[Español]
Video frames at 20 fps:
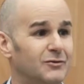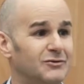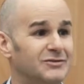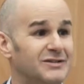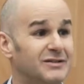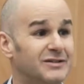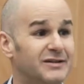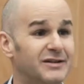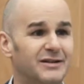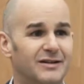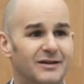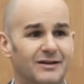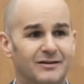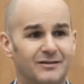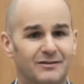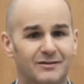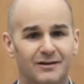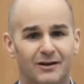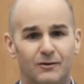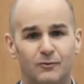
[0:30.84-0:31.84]
no está escrita,
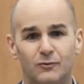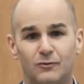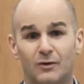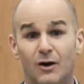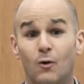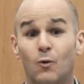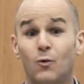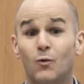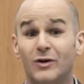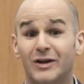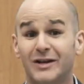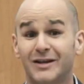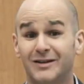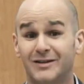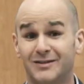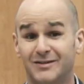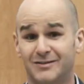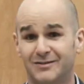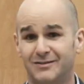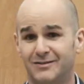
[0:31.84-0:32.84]
la cultura ocurre,
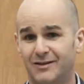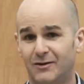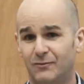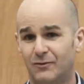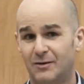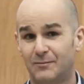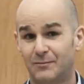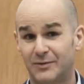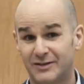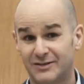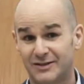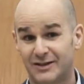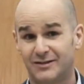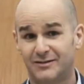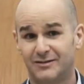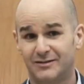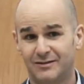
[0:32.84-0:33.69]
una empresa.